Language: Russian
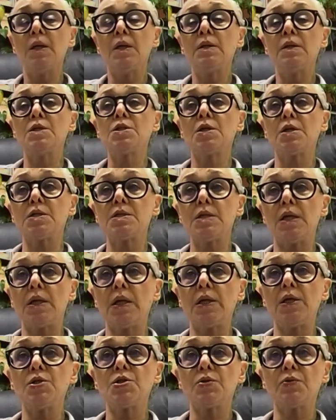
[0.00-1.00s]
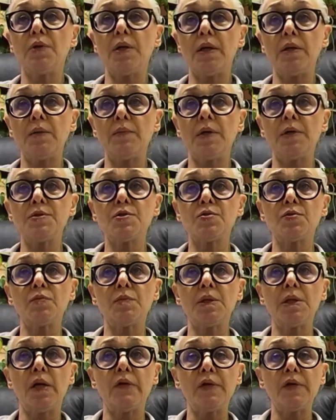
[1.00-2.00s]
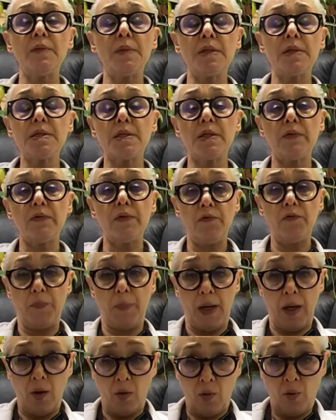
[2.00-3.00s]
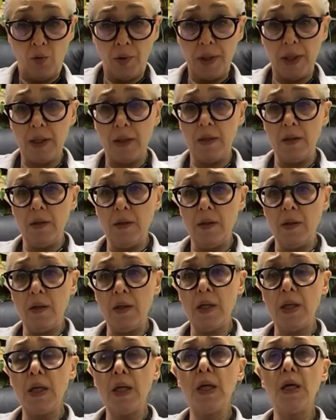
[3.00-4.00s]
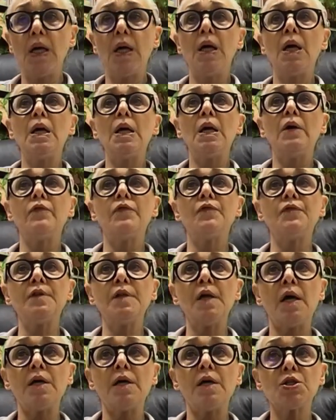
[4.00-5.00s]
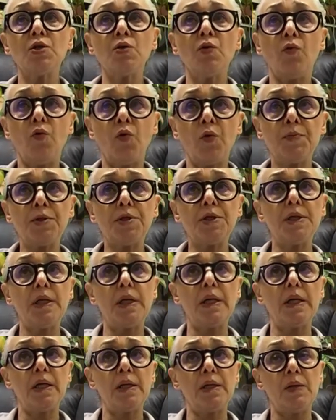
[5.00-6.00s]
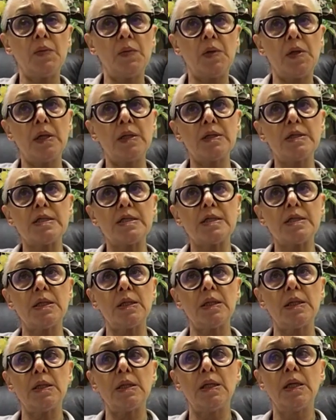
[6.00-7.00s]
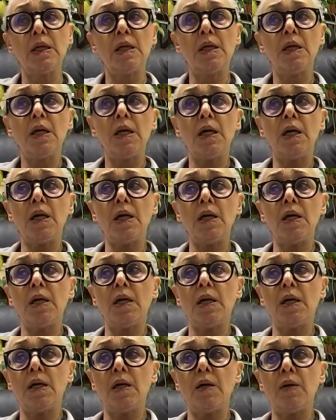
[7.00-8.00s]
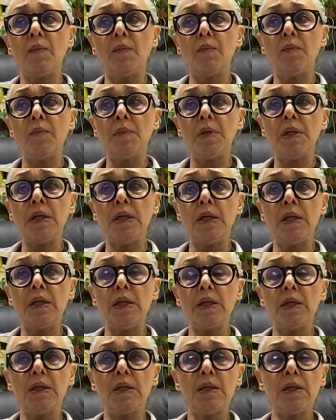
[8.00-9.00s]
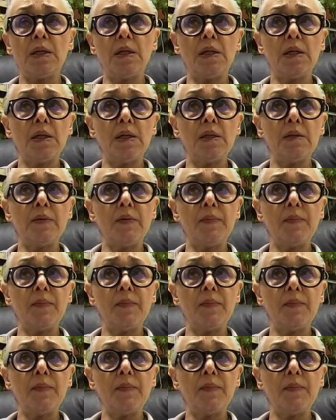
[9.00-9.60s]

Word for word: Значит, кардиологическую реанимацию мы на время оставили в покое. В нашей общей реанимации а, мы а,